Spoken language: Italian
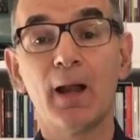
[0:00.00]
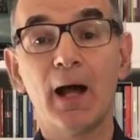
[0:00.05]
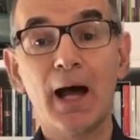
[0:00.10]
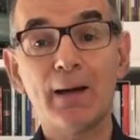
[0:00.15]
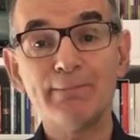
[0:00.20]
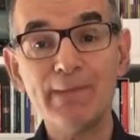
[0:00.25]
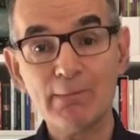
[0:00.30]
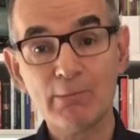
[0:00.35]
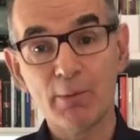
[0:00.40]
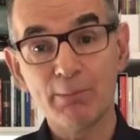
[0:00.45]

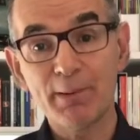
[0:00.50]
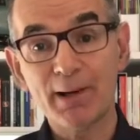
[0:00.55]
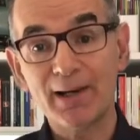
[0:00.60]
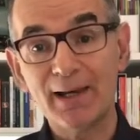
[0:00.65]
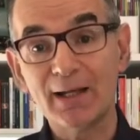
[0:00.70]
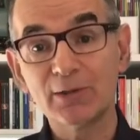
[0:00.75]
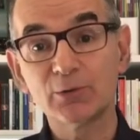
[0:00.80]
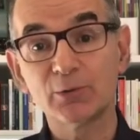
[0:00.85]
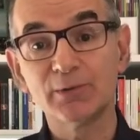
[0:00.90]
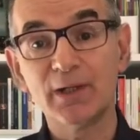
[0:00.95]
Abbiamo
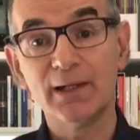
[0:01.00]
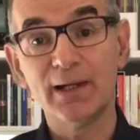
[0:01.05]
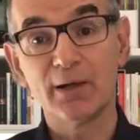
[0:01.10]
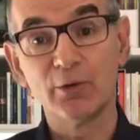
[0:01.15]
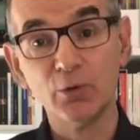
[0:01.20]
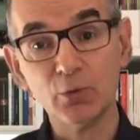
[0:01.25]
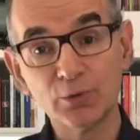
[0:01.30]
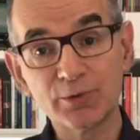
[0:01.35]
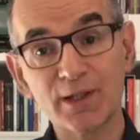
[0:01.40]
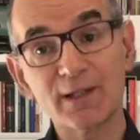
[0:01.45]
parlato della
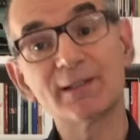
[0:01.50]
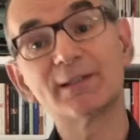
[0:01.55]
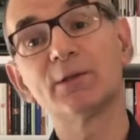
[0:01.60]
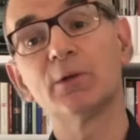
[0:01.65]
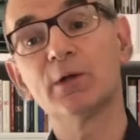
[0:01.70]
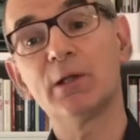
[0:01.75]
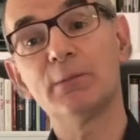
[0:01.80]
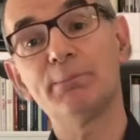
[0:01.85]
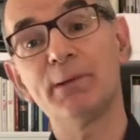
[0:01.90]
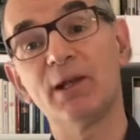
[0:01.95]

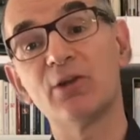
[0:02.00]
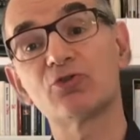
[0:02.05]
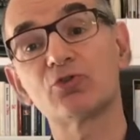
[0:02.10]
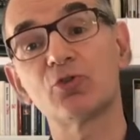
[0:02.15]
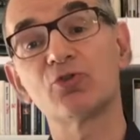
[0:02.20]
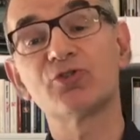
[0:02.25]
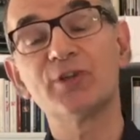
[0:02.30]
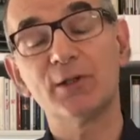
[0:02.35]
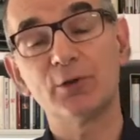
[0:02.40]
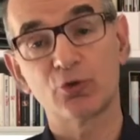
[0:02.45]
nutrizione per il
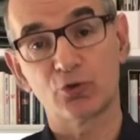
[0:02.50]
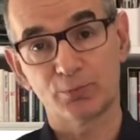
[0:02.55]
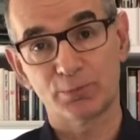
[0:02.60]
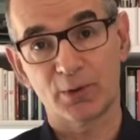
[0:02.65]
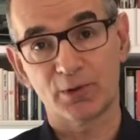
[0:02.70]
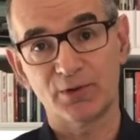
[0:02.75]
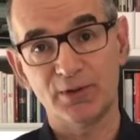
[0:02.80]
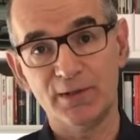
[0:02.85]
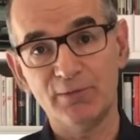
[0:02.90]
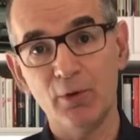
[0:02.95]
soggetto
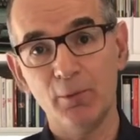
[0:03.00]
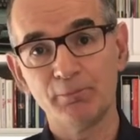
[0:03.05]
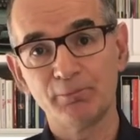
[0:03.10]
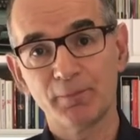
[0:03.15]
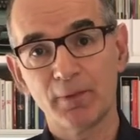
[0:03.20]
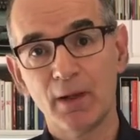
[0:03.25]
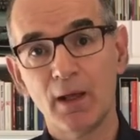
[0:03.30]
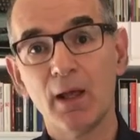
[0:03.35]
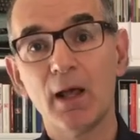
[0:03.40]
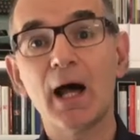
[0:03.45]
sportivo,
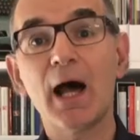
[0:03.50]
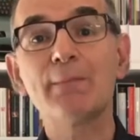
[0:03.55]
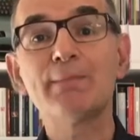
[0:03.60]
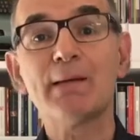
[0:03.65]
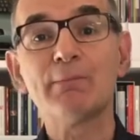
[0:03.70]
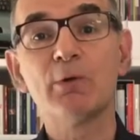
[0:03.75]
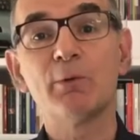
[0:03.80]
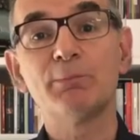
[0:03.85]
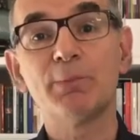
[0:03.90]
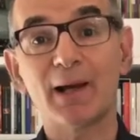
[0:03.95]

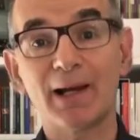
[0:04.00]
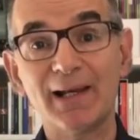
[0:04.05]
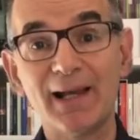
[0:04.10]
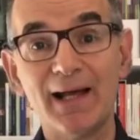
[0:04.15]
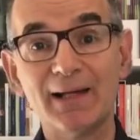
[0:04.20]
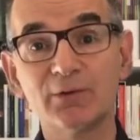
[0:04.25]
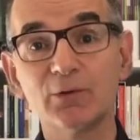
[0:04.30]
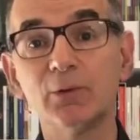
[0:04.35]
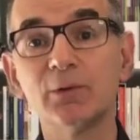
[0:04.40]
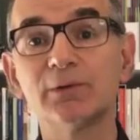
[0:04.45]
abbiamo
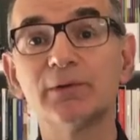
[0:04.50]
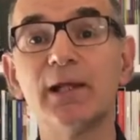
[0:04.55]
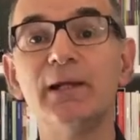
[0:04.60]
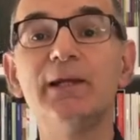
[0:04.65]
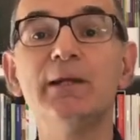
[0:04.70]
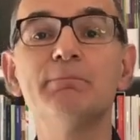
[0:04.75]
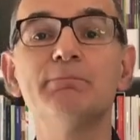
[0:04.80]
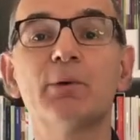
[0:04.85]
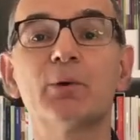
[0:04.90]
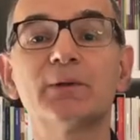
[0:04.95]
parlato
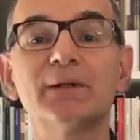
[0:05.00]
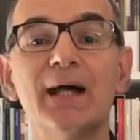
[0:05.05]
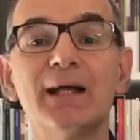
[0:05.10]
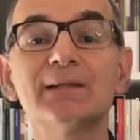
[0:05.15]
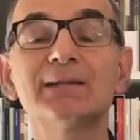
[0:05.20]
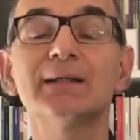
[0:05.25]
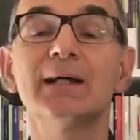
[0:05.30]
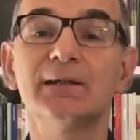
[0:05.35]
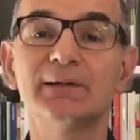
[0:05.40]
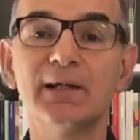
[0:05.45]

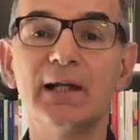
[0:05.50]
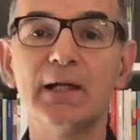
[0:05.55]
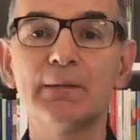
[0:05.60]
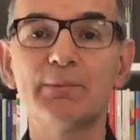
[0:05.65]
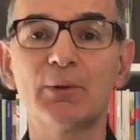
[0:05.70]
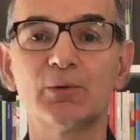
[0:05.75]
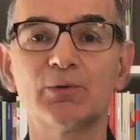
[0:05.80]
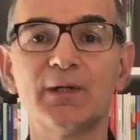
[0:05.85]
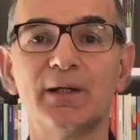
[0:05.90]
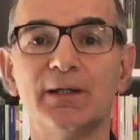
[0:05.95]
dell'importanza delle
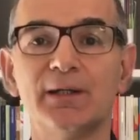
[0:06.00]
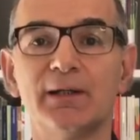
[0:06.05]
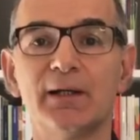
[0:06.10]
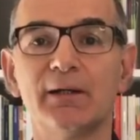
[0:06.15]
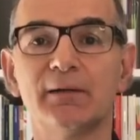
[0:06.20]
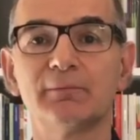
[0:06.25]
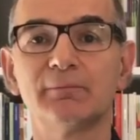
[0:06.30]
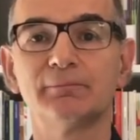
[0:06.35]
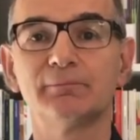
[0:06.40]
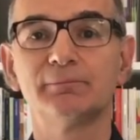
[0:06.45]

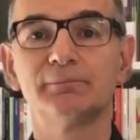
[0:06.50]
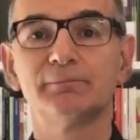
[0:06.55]
proteine.